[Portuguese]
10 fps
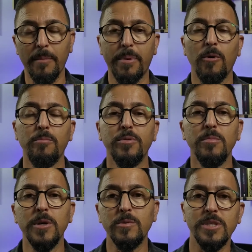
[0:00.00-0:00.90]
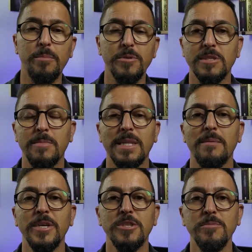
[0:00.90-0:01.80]
para um público de
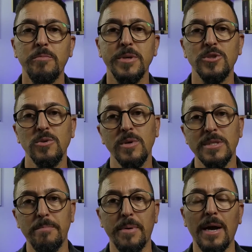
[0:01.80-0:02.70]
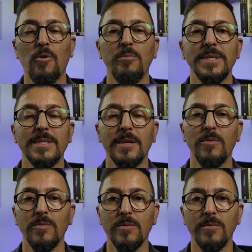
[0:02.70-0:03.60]
aproximadamente mil pessoas e para a
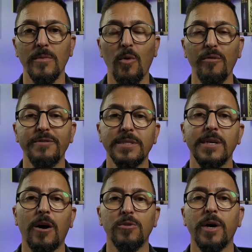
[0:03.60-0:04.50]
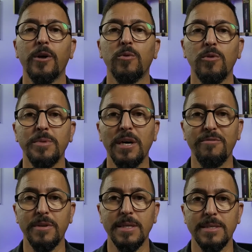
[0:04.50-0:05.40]
comissão oficial do Aeroclube da
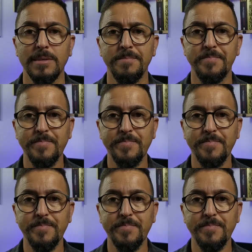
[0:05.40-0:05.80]
França.